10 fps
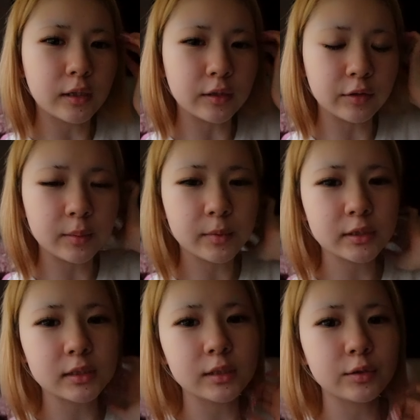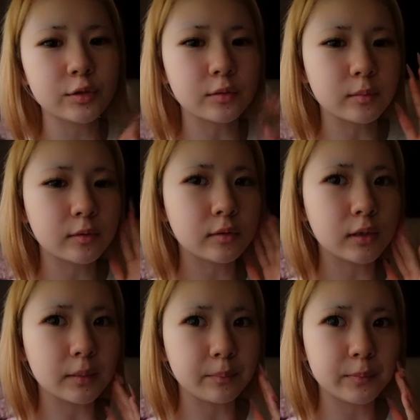あの、イマジネート賞も
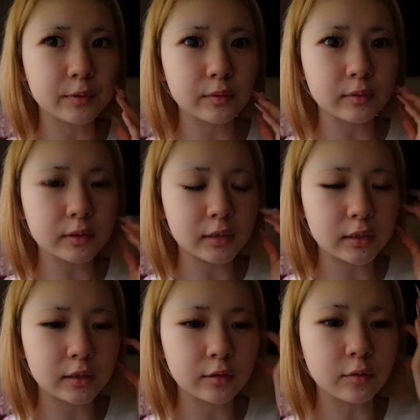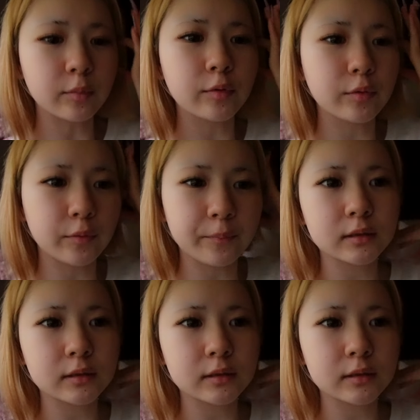発表されてると思うの。